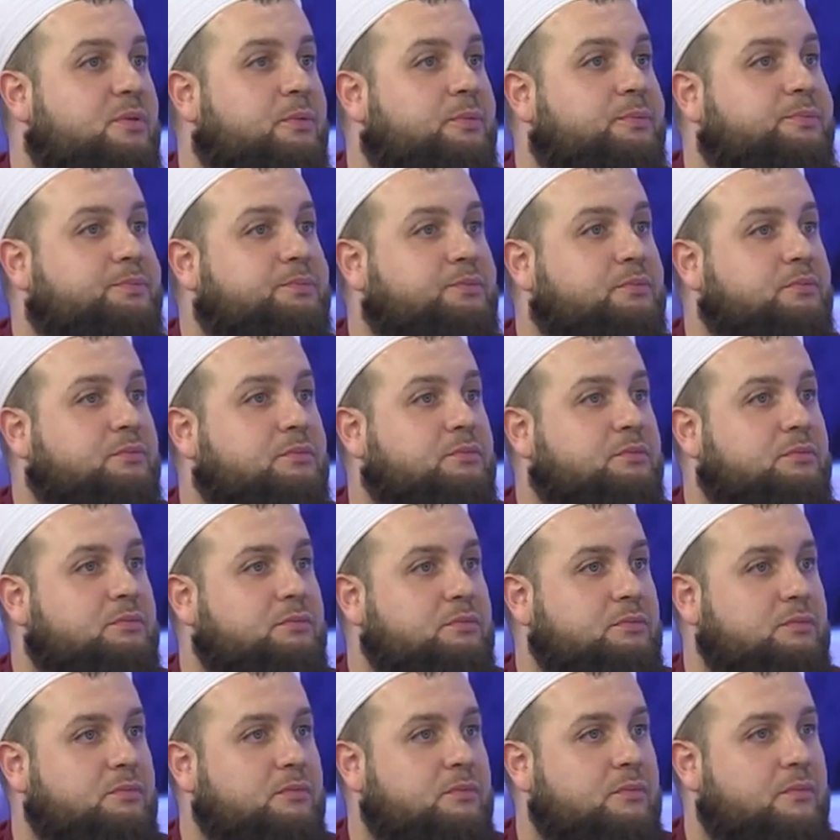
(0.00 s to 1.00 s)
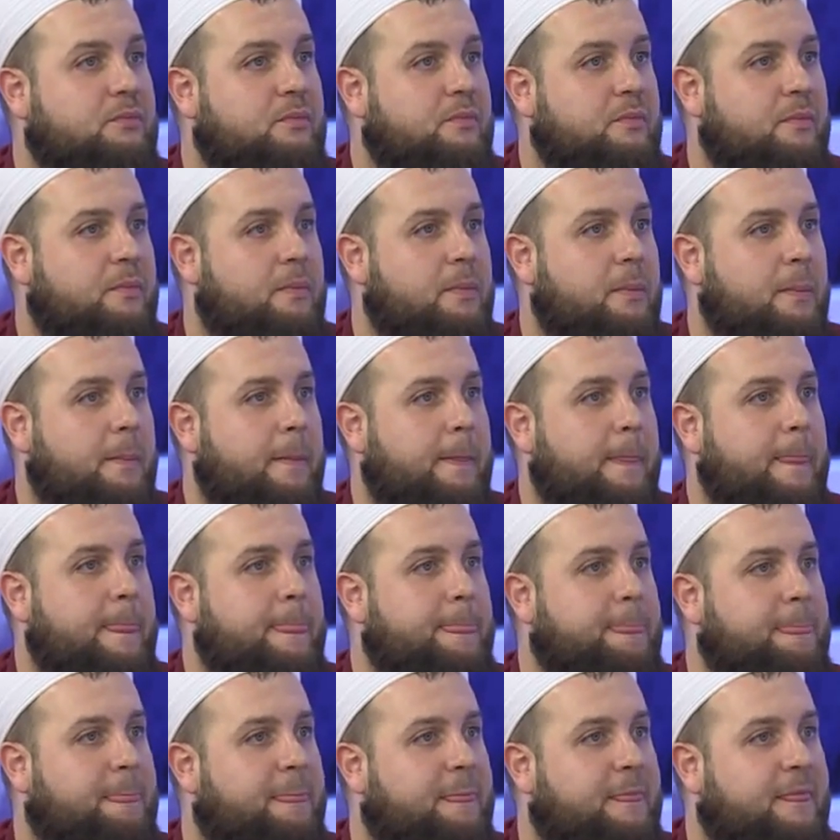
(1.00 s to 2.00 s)
Ben bir erkeğin
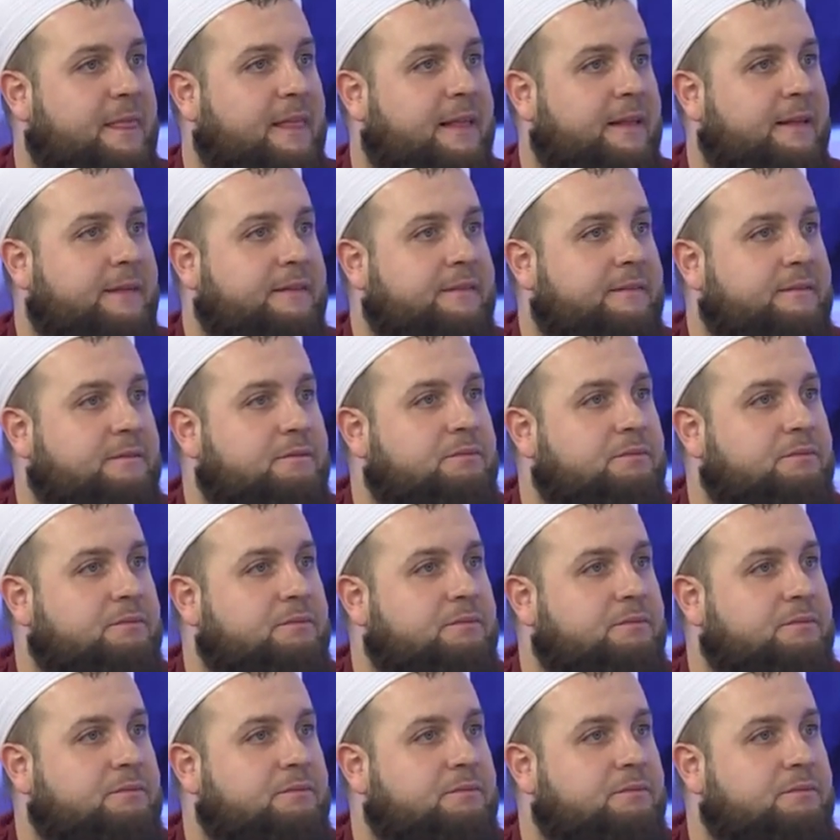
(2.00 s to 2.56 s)
terinden